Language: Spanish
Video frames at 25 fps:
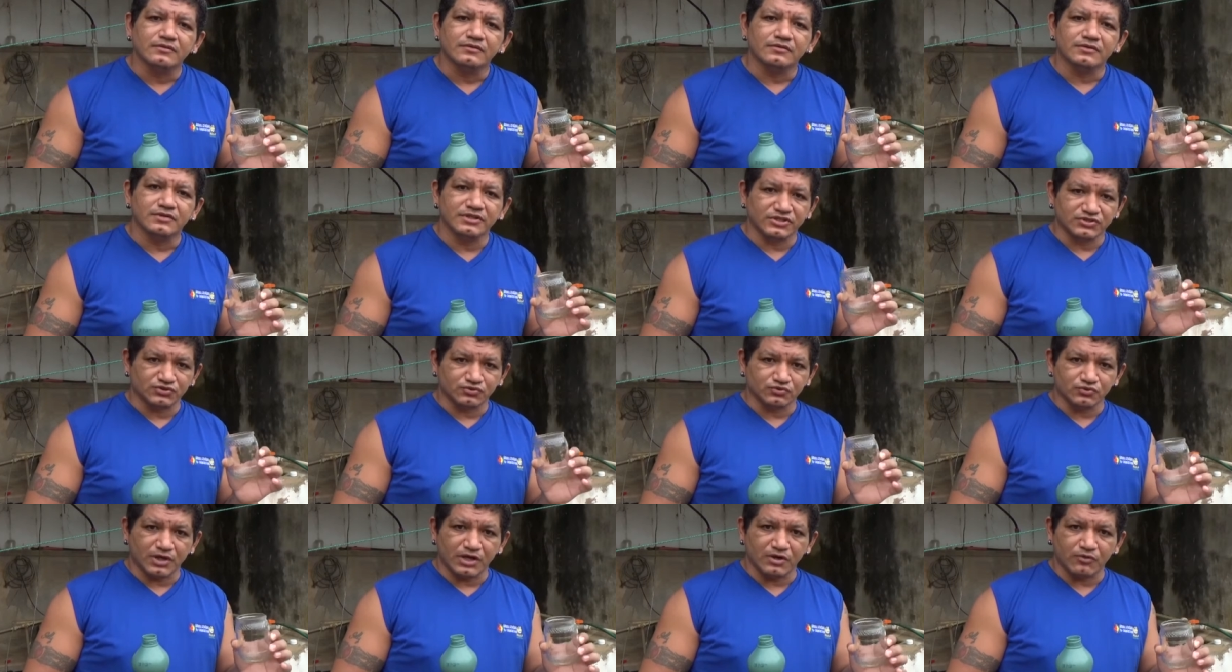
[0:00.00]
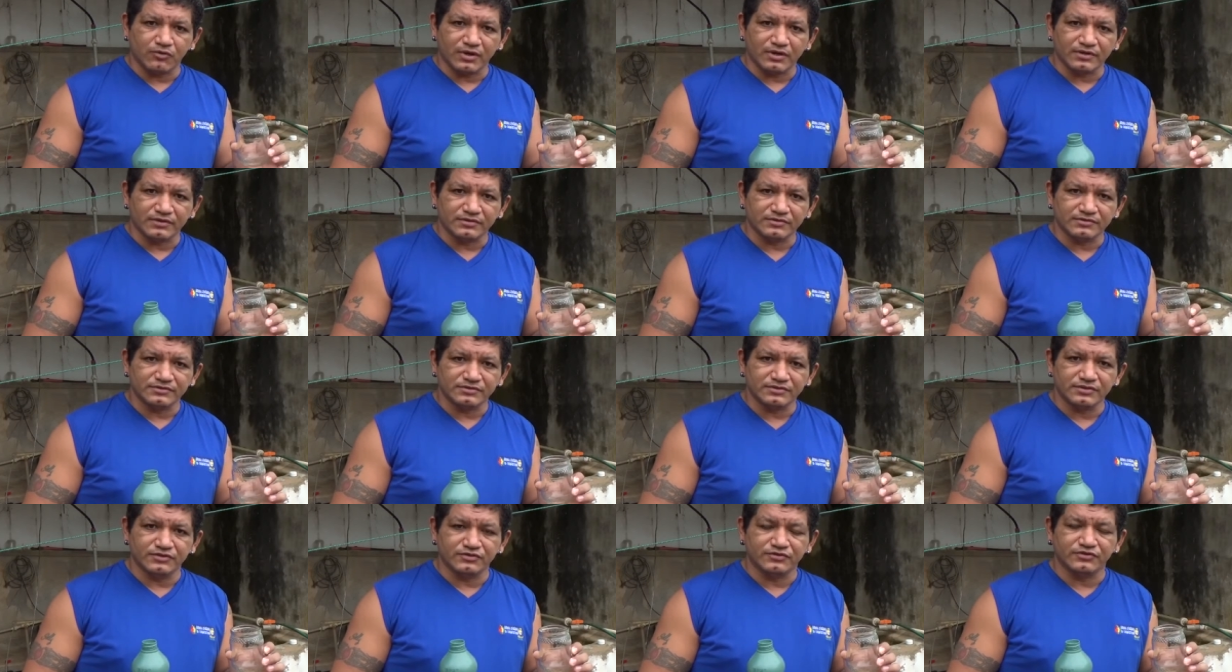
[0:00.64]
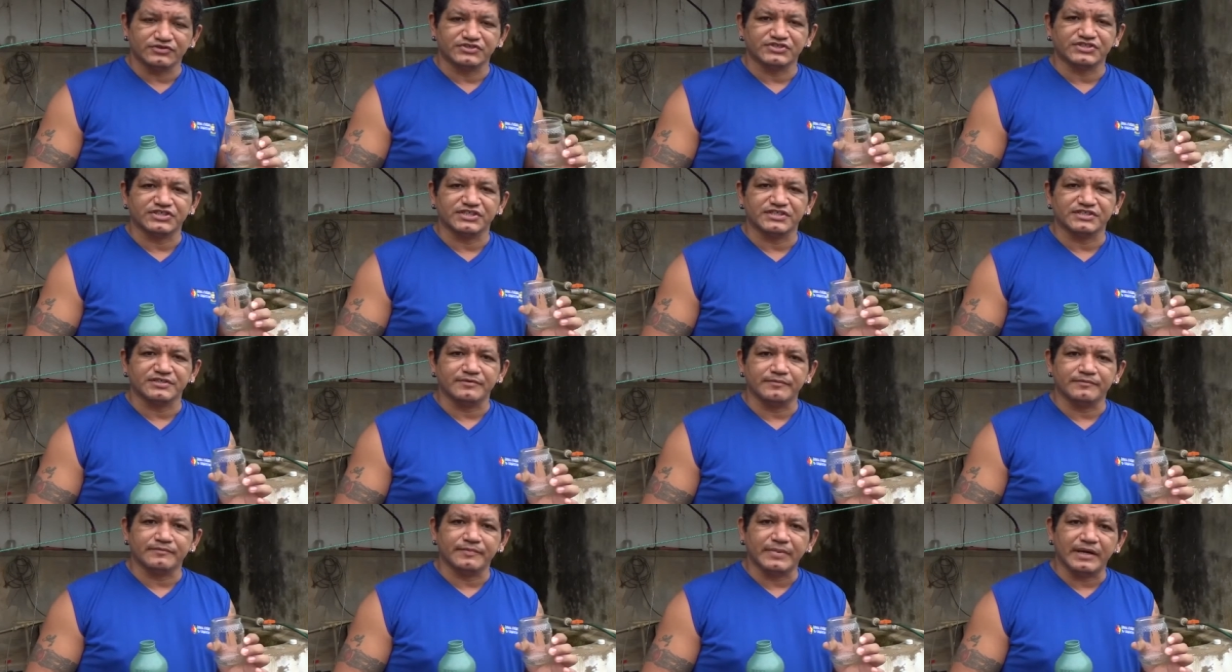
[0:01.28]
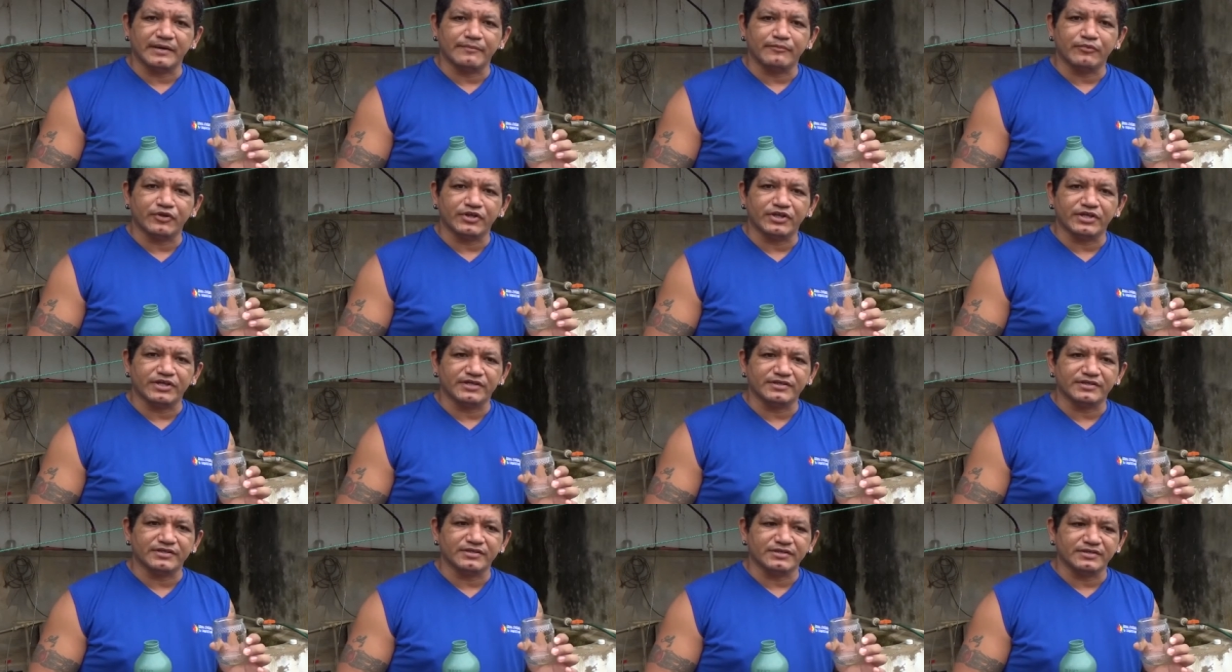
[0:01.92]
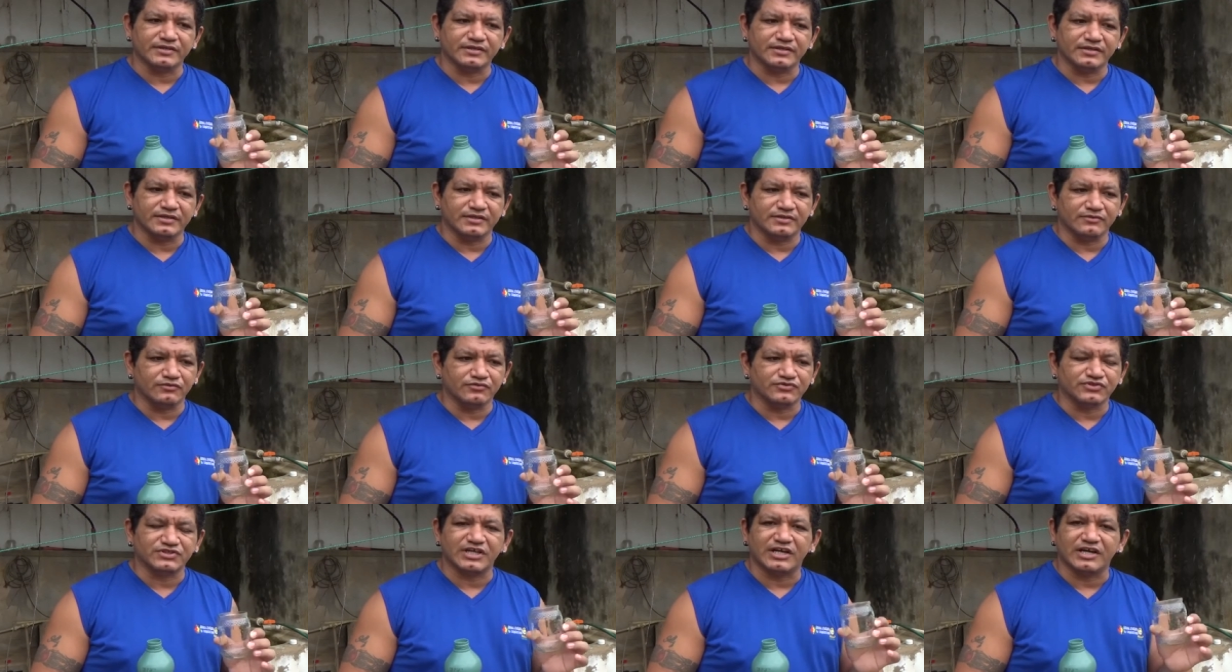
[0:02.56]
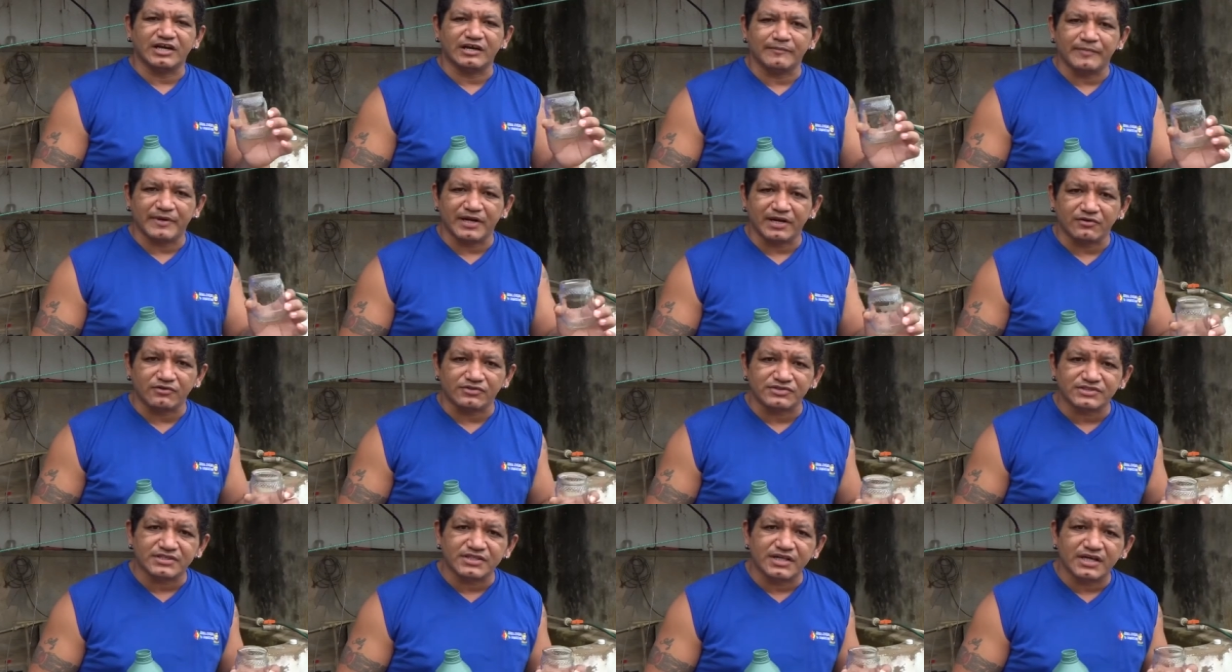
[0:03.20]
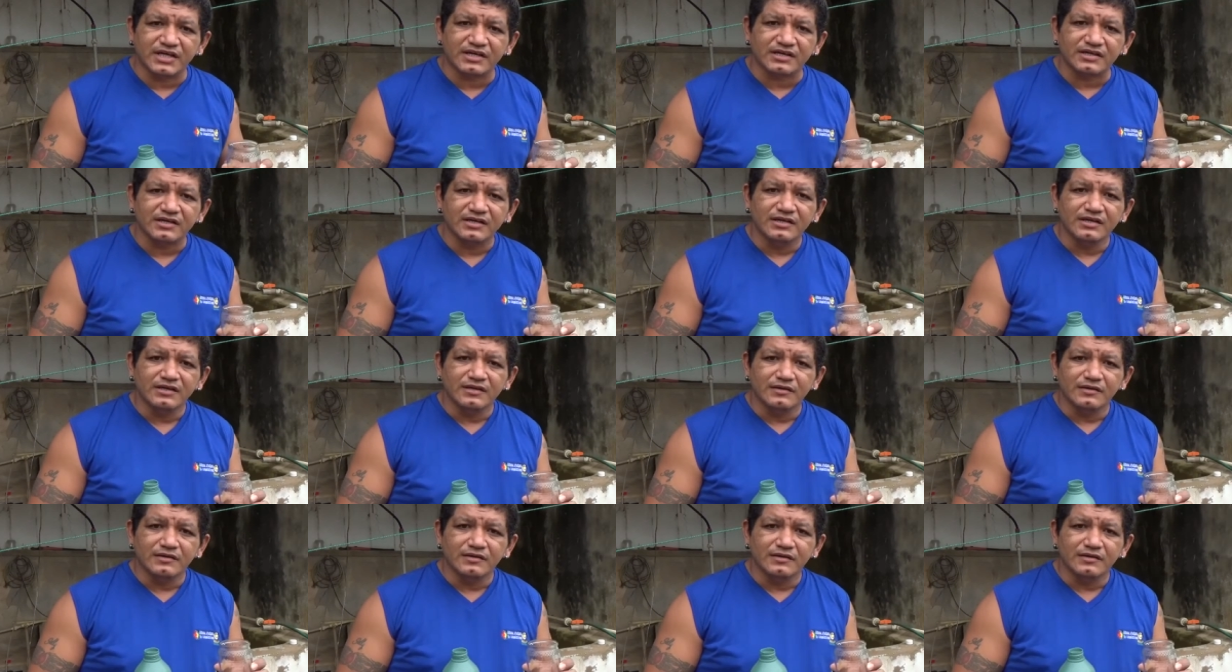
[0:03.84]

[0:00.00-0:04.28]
de su agua. Entonces va a poder eh, usarla para cocinar,